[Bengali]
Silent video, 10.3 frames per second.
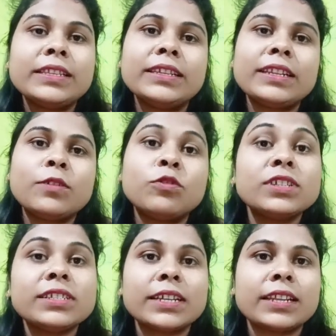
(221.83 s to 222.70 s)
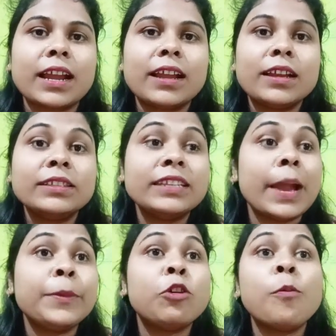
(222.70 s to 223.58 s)
যেটা করছে সেটা যে
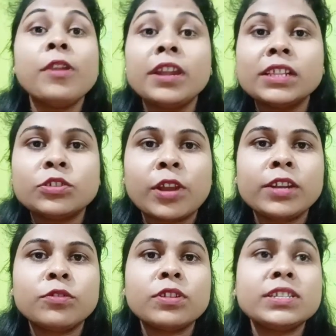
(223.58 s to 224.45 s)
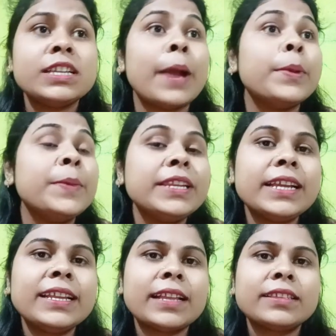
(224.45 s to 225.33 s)
আমি কমিউনিটিতে জয়েন করেছি আমি
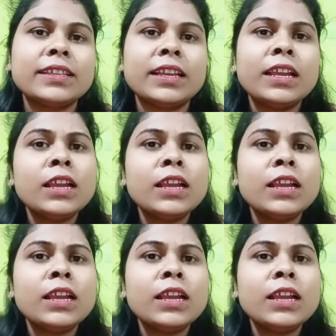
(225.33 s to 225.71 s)
মিটিংয়ে যাচ্ছি